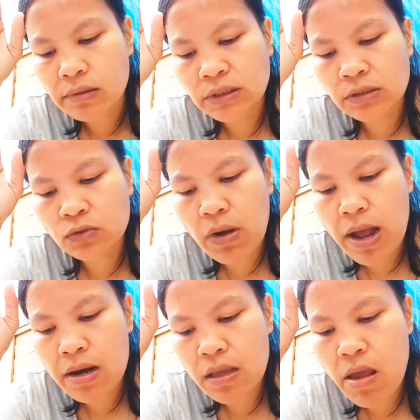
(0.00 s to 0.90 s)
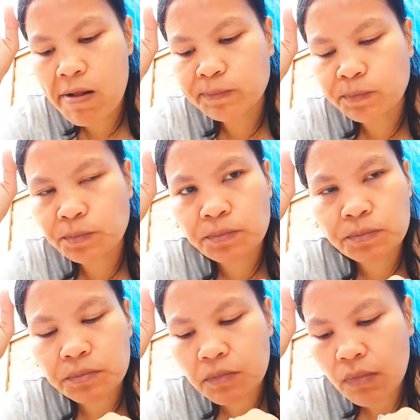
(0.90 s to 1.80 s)
kecuali
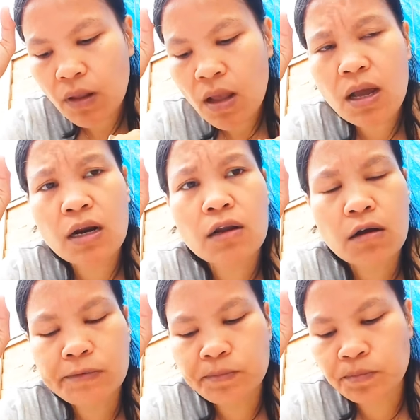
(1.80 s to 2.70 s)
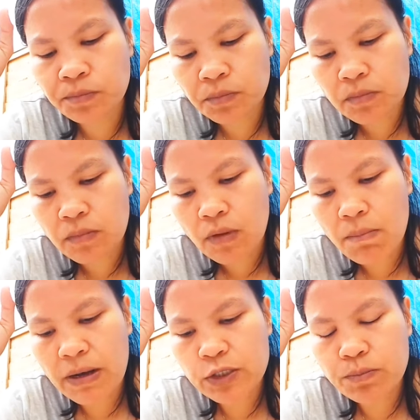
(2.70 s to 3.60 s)
kalau
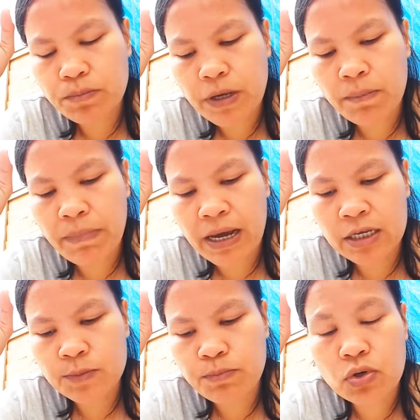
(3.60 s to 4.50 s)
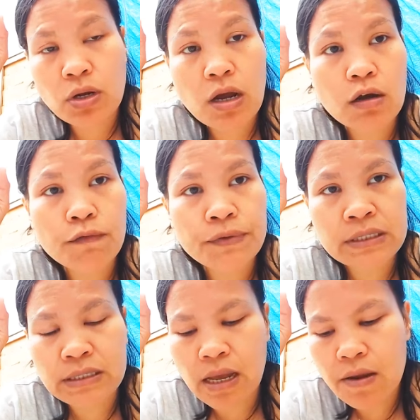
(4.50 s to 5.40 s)
pas eh paspor kalau
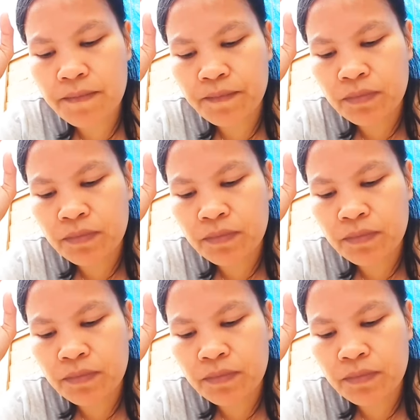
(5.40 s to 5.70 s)
visa